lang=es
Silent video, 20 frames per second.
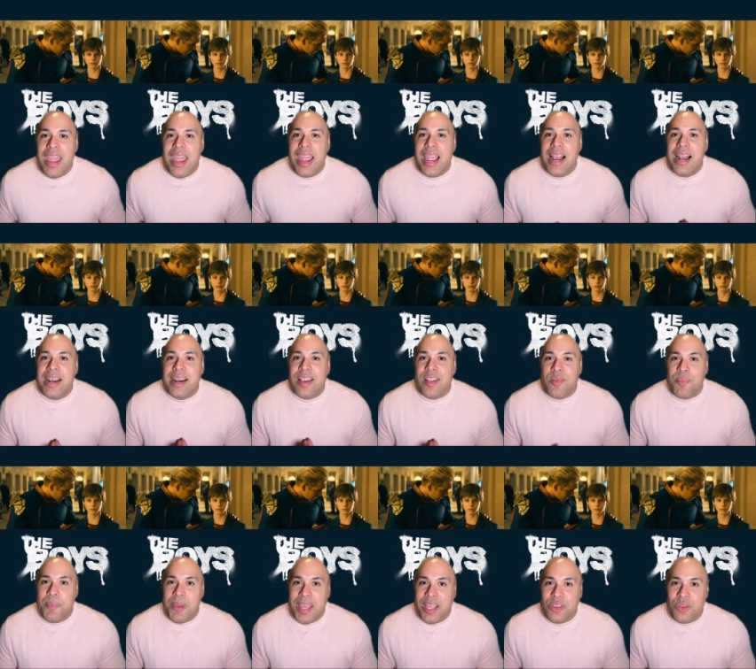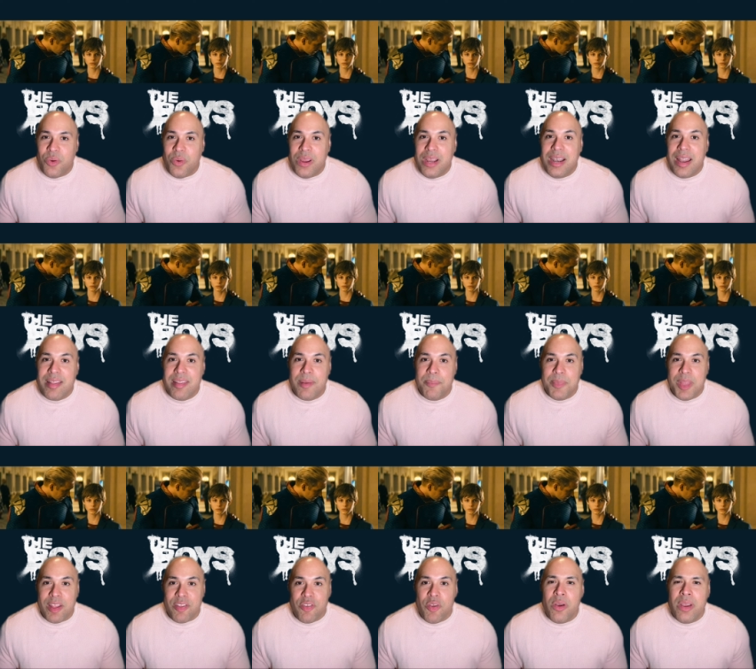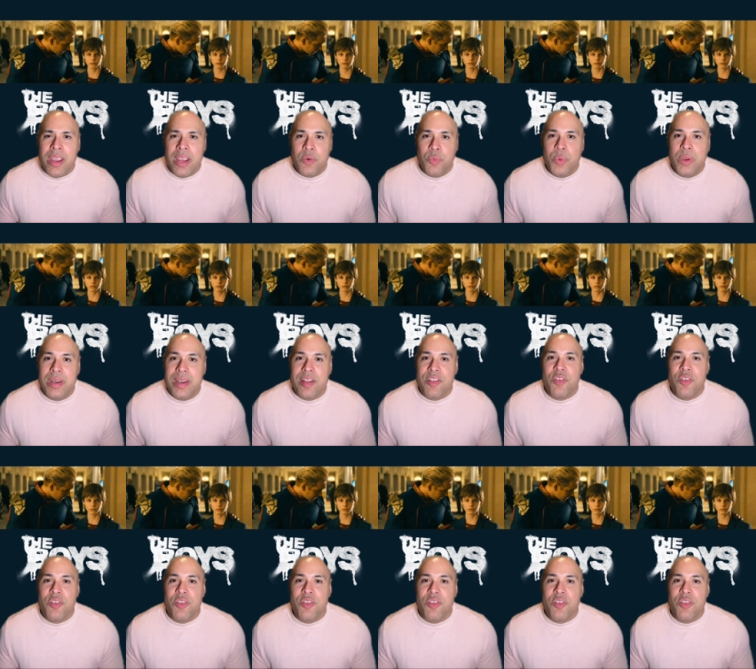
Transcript: el respeto y la aceptación genuina